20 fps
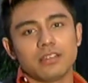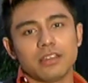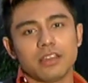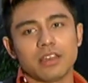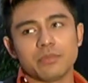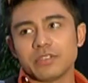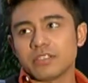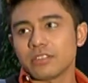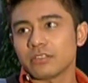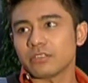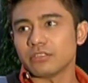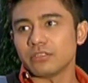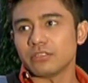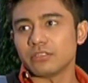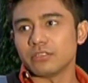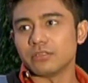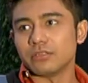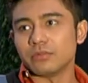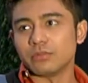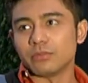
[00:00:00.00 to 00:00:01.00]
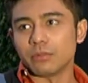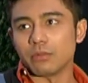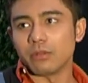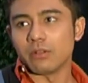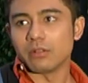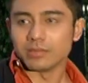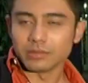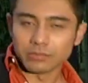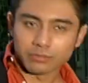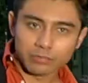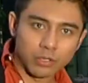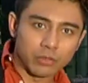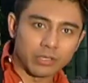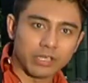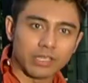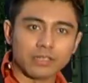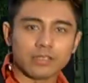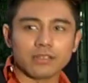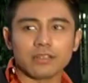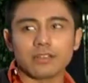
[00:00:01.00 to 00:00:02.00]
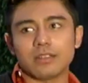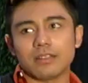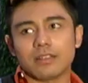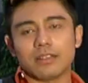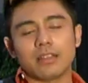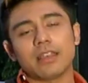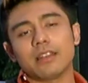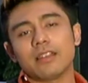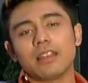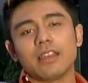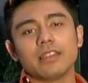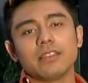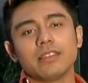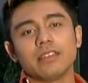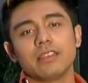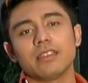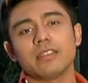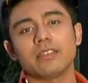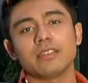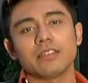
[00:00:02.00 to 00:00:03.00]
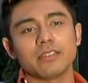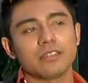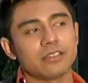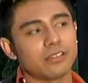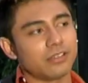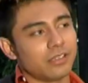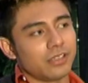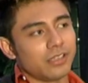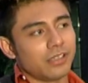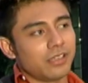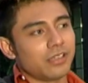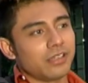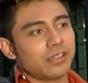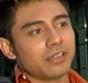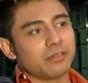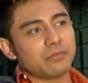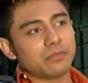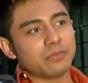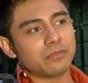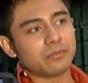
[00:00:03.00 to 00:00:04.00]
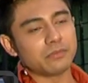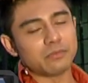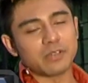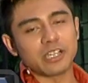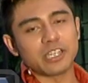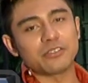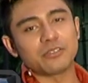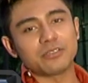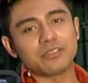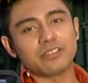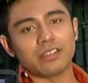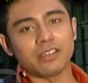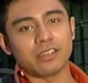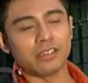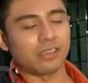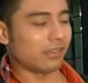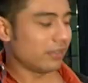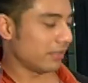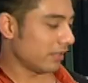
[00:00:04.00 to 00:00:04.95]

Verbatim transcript: Habis itu bowling lain-lainnya mengikuti.